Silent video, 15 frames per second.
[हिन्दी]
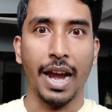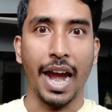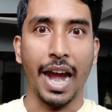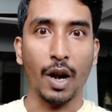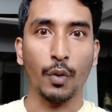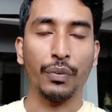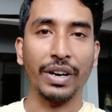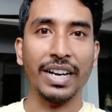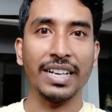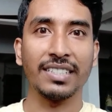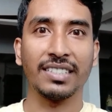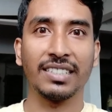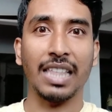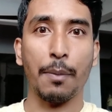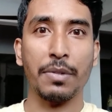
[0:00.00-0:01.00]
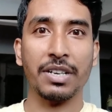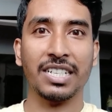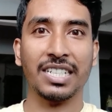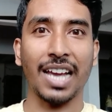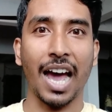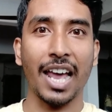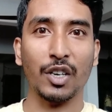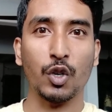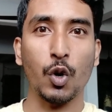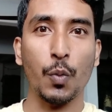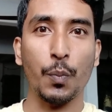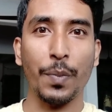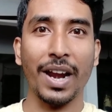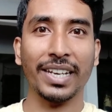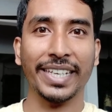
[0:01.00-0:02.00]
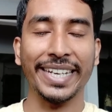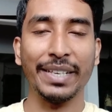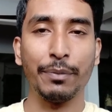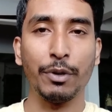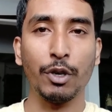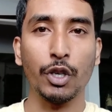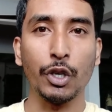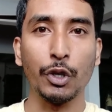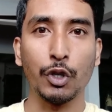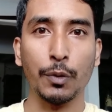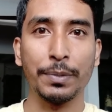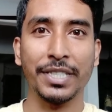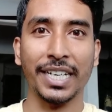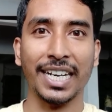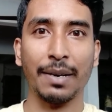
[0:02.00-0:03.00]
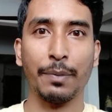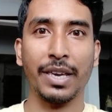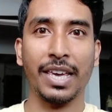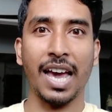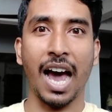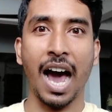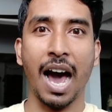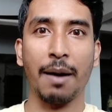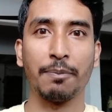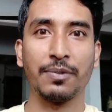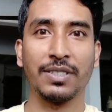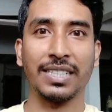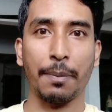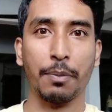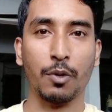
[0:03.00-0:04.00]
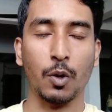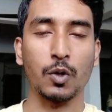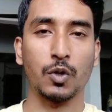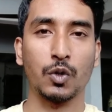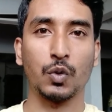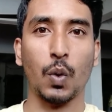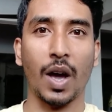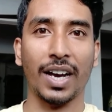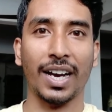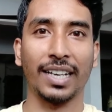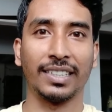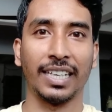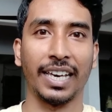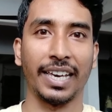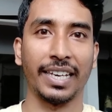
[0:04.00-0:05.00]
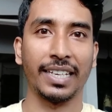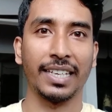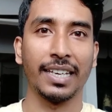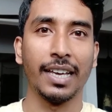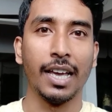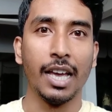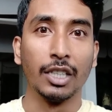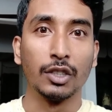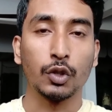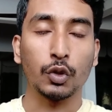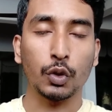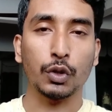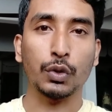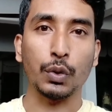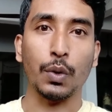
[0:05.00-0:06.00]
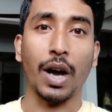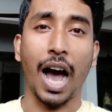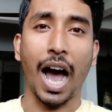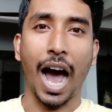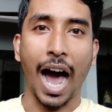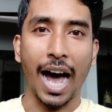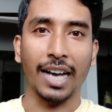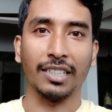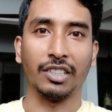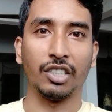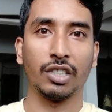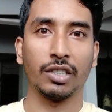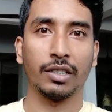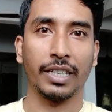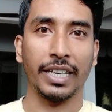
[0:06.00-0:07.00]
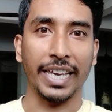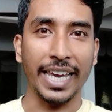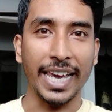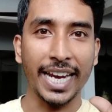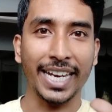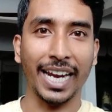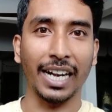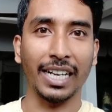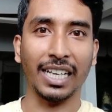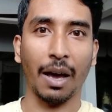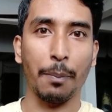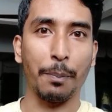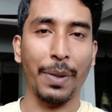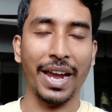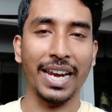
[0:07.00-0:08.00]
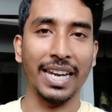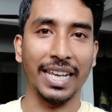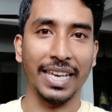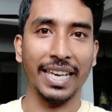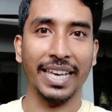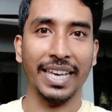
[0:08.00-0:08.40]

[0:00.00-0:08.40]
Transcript: हेलो फ्रेंड्स नमस्कार गोपाल के रिव्यू यूट्यूब चैनल में आप सबको स्वागत है तो दोस्तों आज एक घंटा पहले